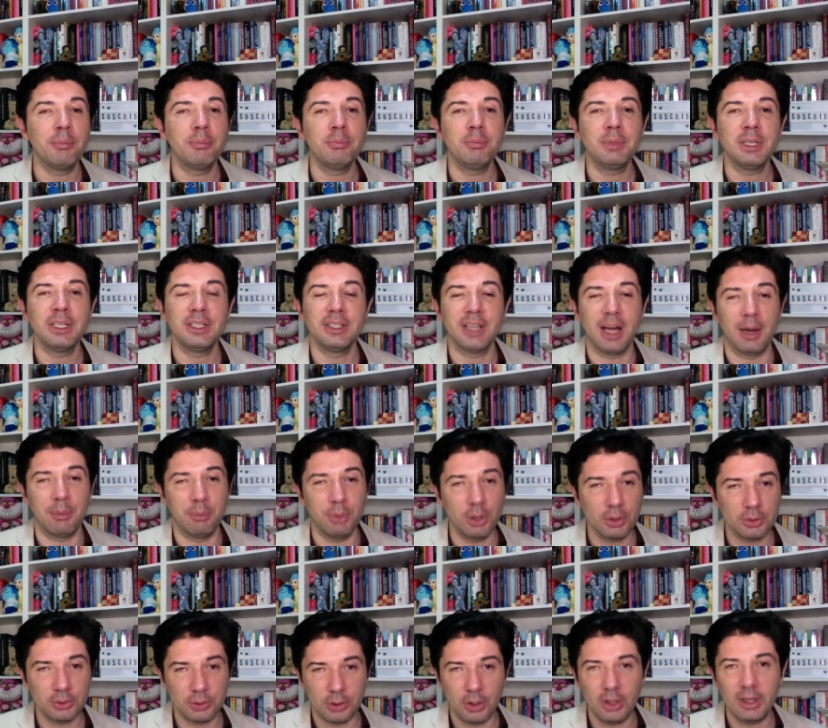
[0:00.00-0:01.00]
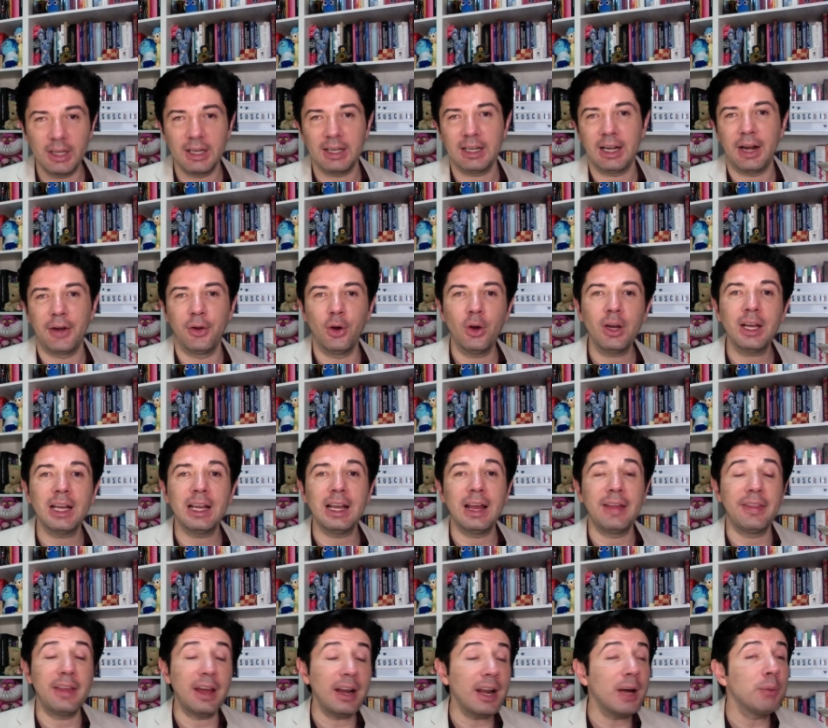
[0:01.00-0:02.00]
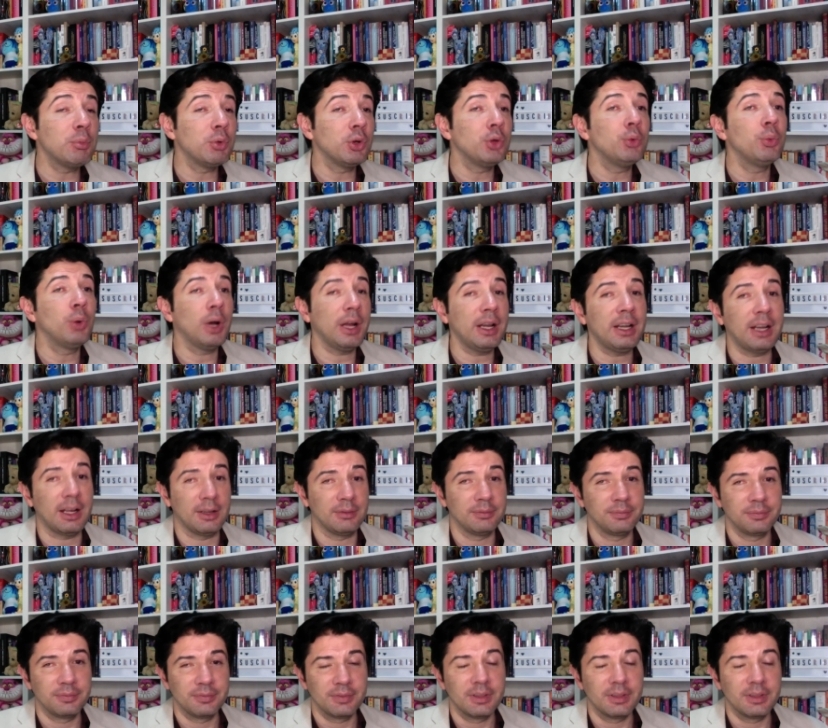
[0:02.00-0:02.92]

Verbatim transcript: Miyamoto, declaró que la idea era muy buena,